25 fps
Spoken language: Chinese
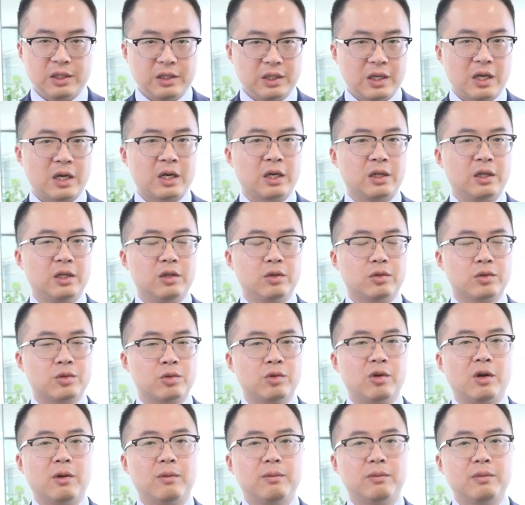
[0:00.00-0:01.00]
也可能有
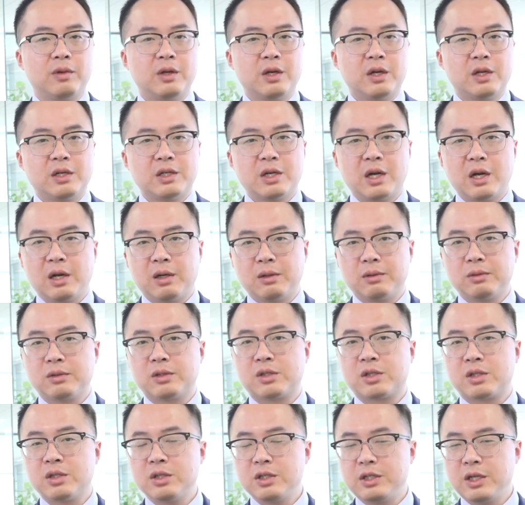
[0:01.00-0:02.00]
错，让
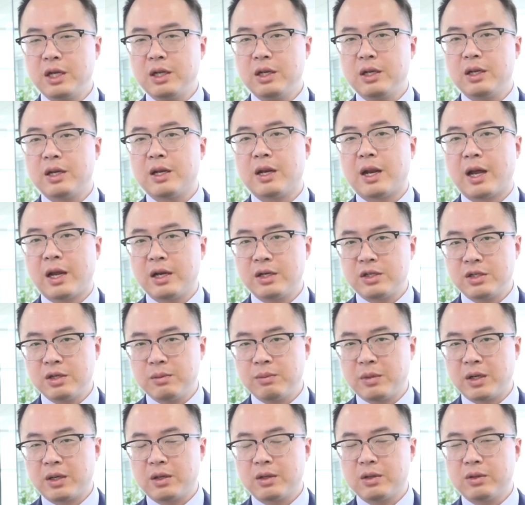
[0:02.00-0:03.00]
时间来
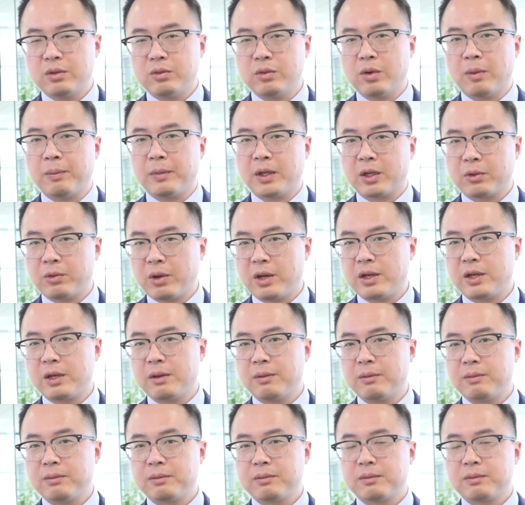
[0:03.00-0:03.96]
证明我们的观点。